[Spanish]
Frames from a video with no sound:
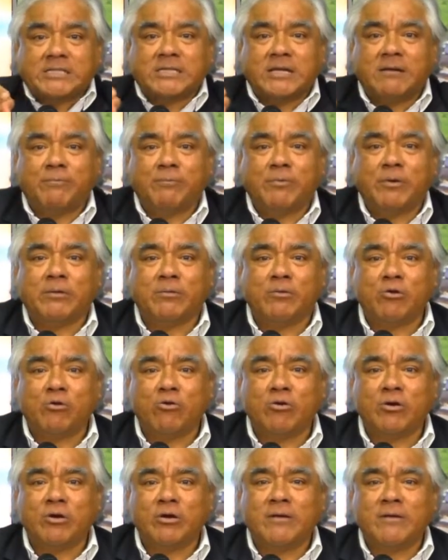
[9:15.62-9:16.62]
al
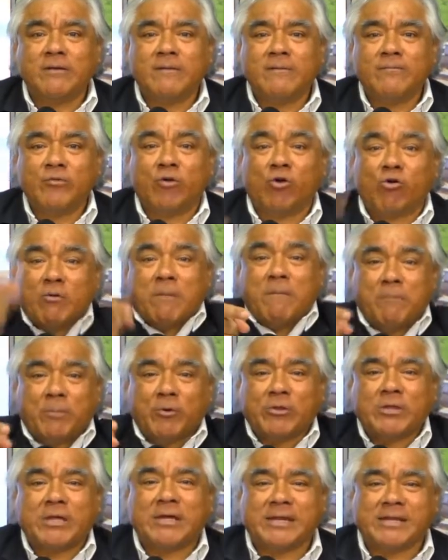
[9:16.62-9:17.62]
pueblo no lo
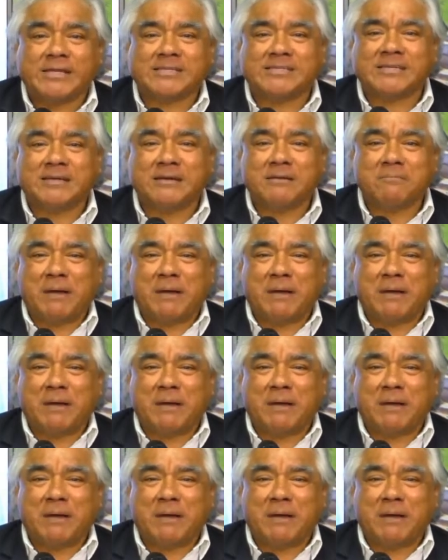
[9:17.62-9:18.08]
empoderes